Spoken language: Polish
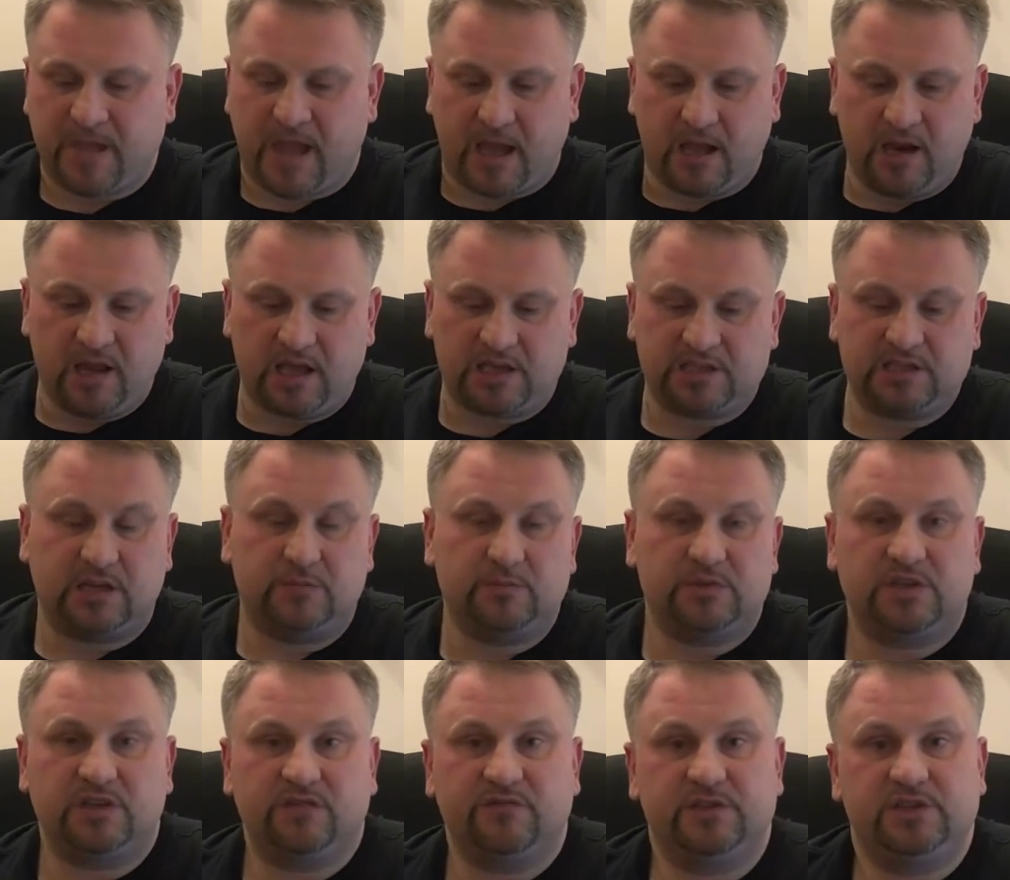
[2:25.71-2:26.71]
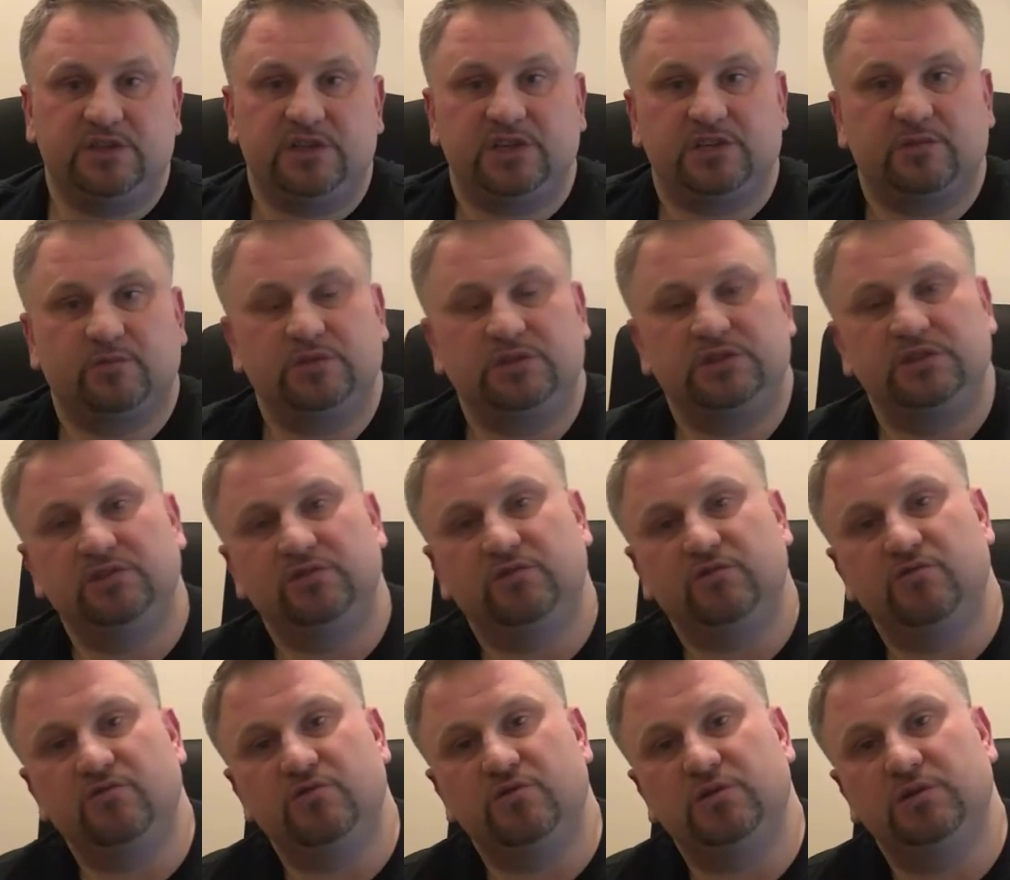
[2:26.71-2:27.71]
Ale ja chciałem dzisiaj w dzisiejszym
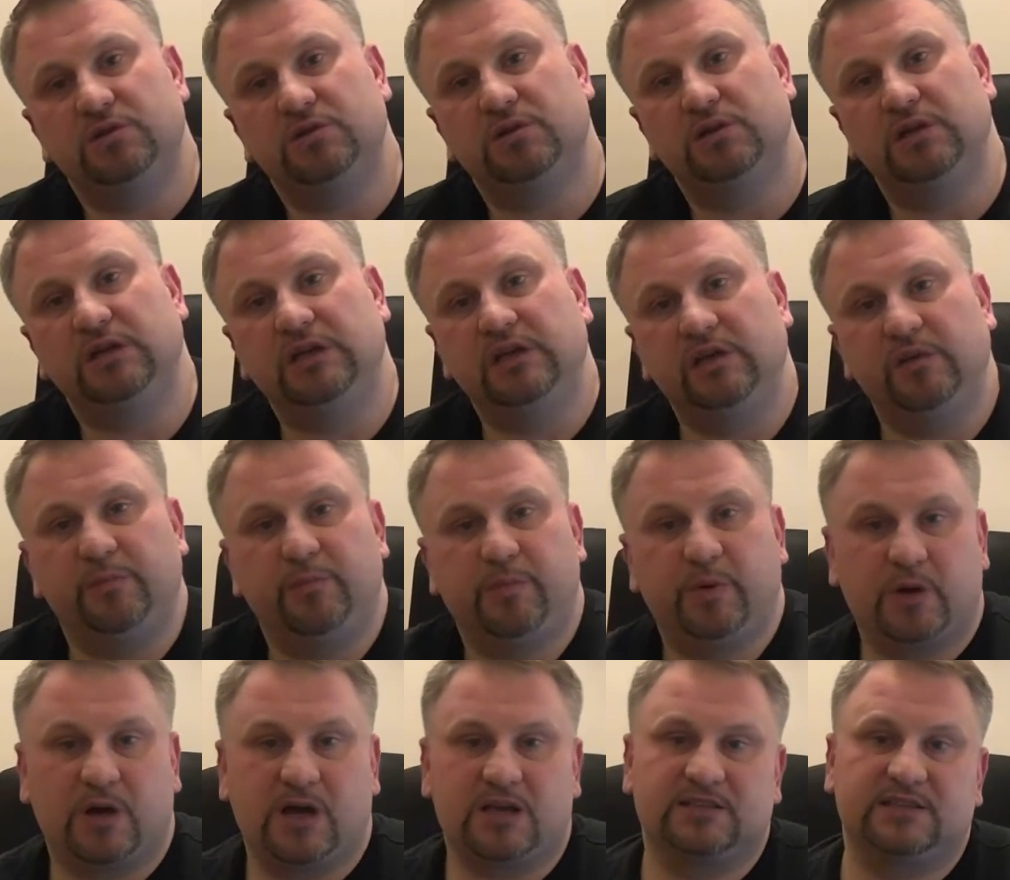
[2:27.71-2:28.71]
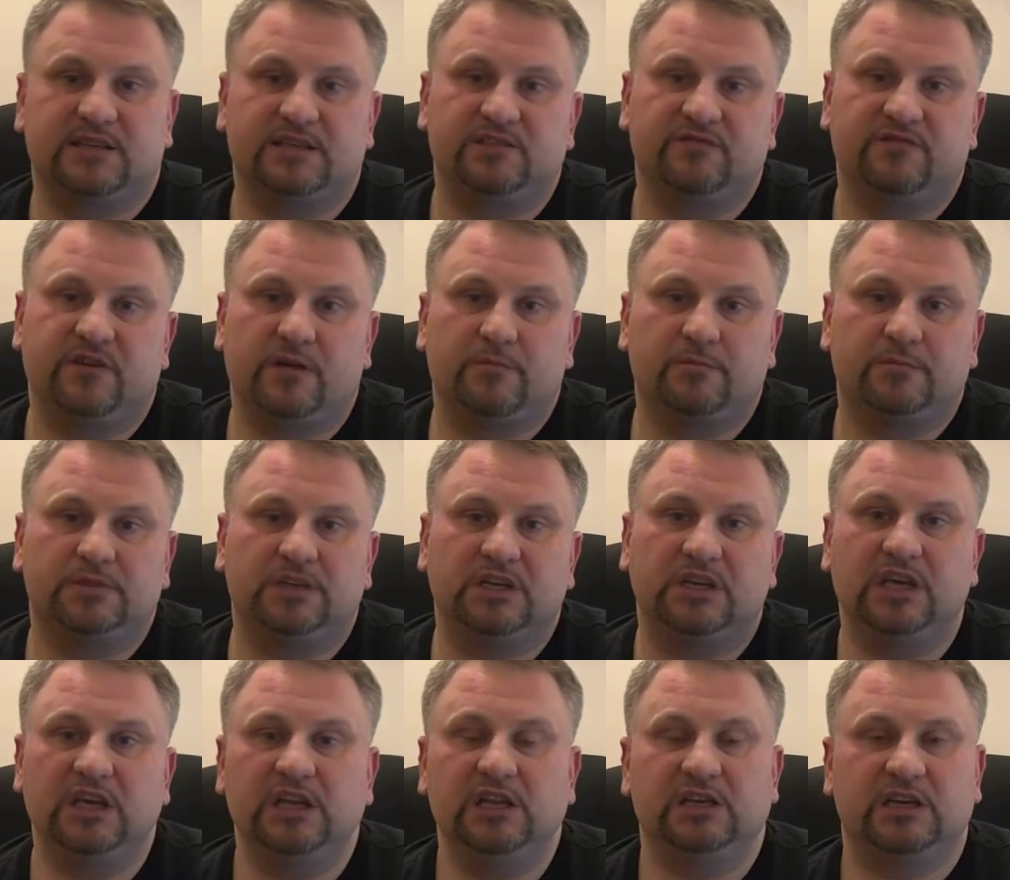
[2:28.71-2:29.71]
odcinku y, pokazać Wam
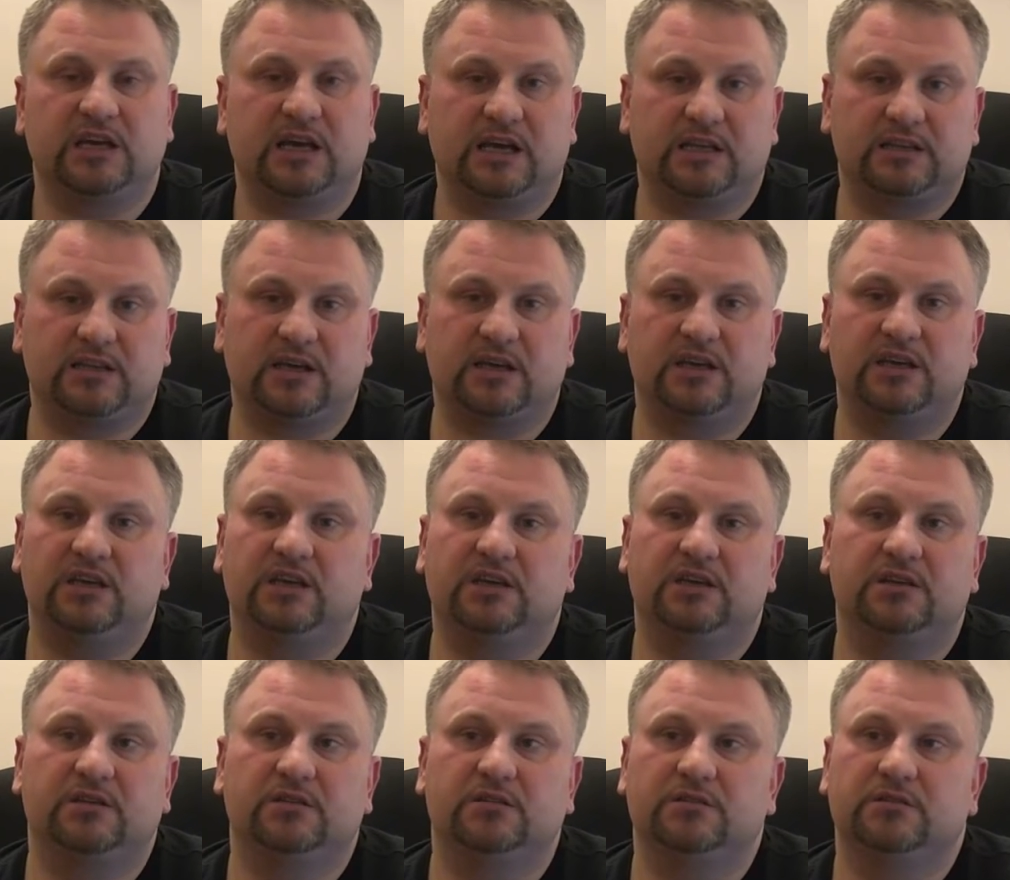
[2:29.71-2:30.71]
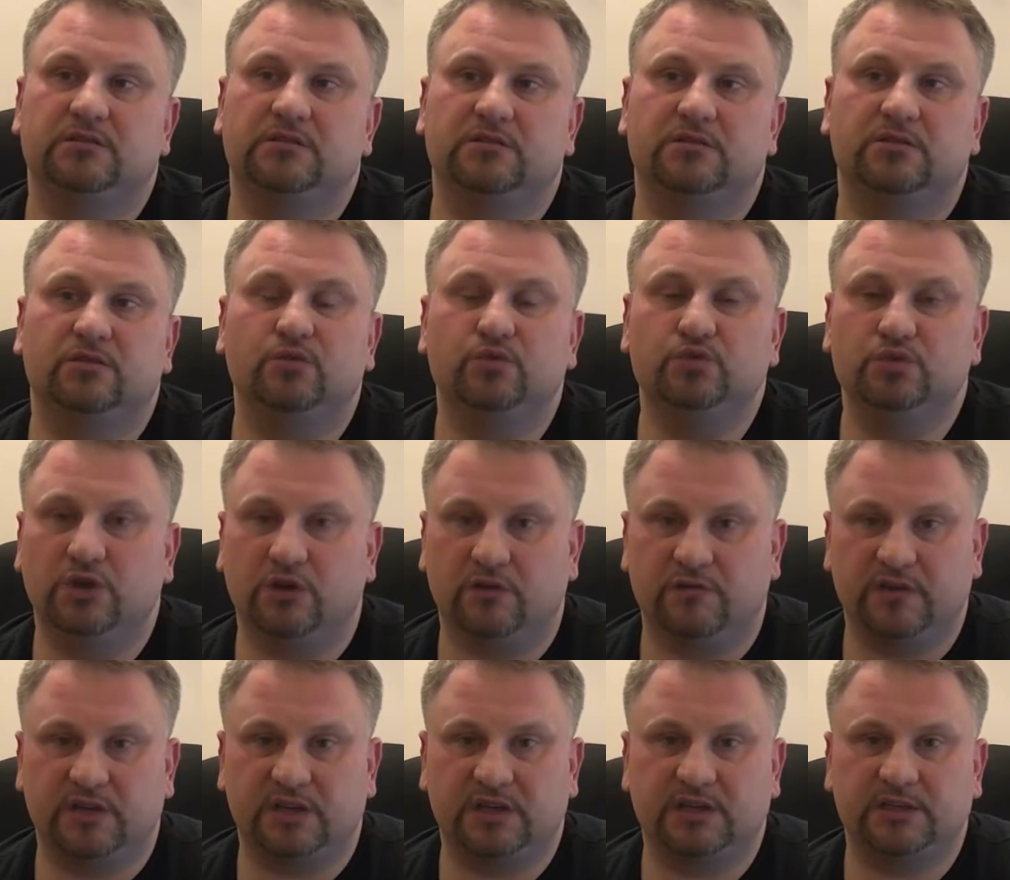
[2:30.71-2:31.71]
kilka takich y,
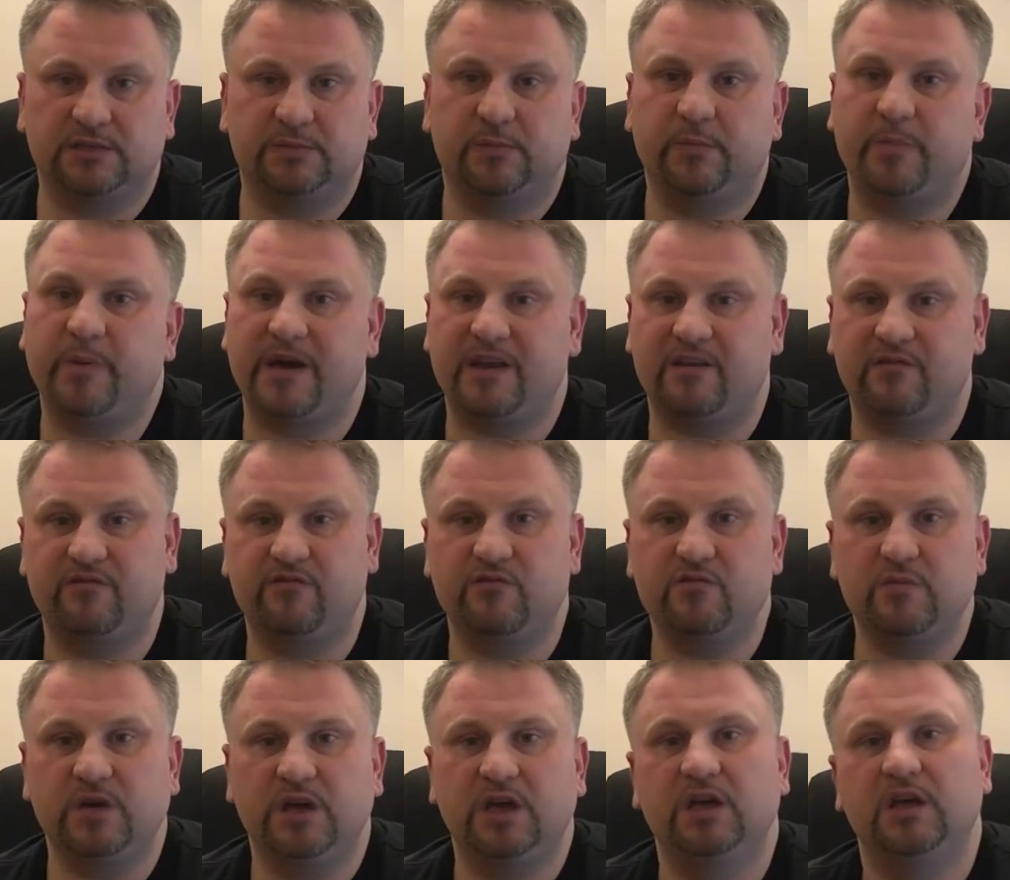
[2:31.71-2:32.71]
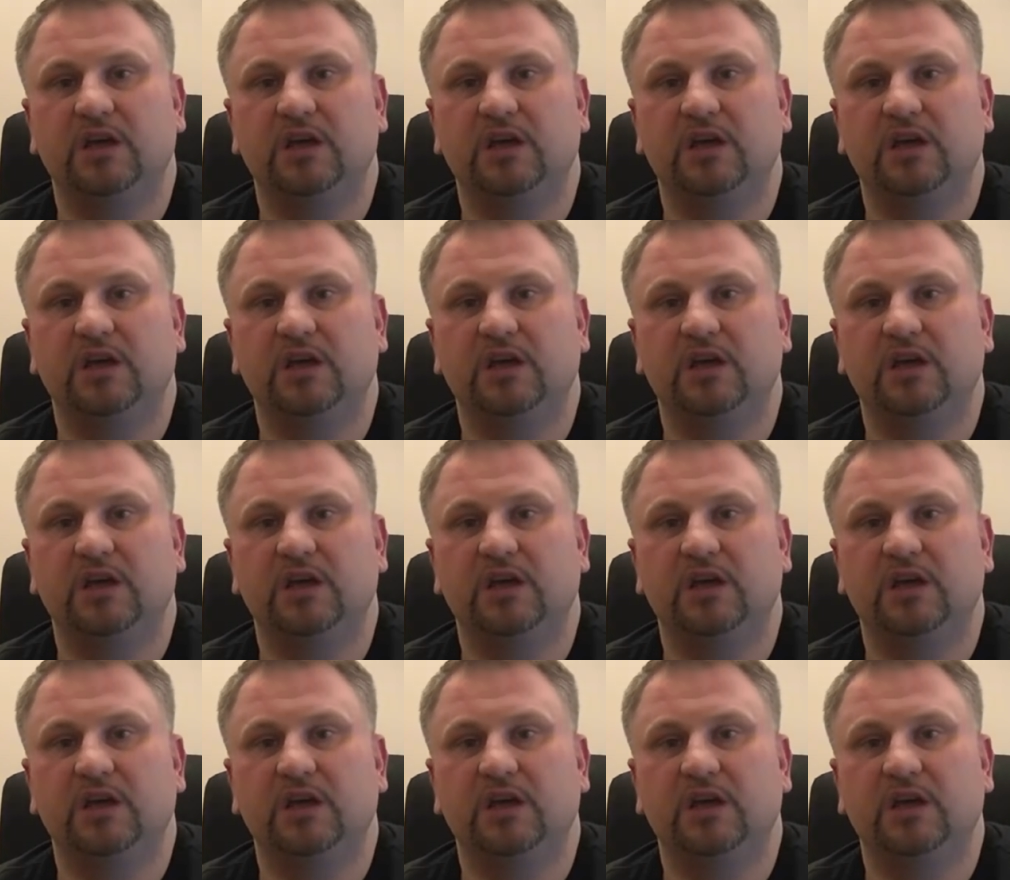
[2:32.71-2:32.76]
udowych perfum,